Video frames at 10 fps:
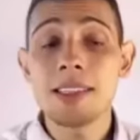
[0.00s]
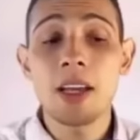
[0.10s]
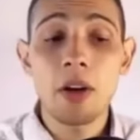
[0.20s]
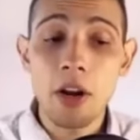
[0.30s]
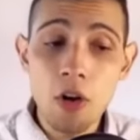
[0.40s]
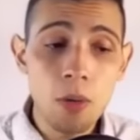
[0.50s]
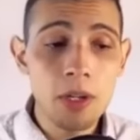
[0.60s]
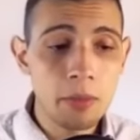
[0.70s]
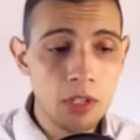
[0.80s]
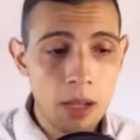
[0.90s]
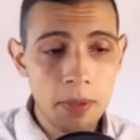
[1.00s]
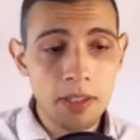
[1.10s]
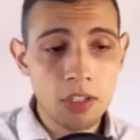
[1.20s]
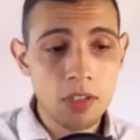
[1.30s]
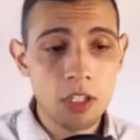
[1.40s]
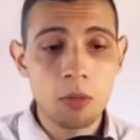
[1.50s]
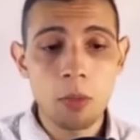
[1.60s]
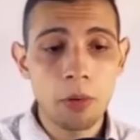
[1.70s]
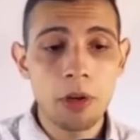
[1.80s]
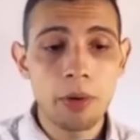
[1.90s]
que ahora nos venimos a las pantallas y como
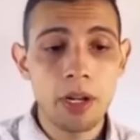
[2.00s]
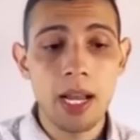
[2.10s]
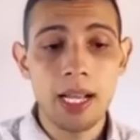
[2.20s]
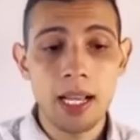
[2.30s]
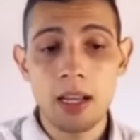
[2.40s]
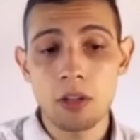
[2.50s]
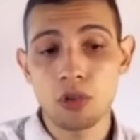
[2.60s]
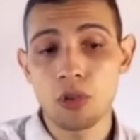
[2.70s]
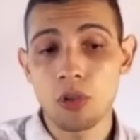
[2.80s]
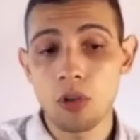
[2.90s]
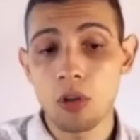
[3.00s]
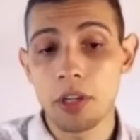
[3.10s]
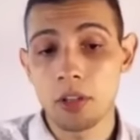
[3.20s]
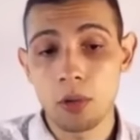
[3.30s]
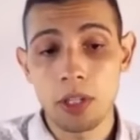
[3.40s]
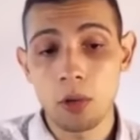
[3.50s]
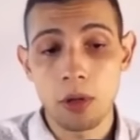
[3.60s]
puedes ver acá yo estoy viendo,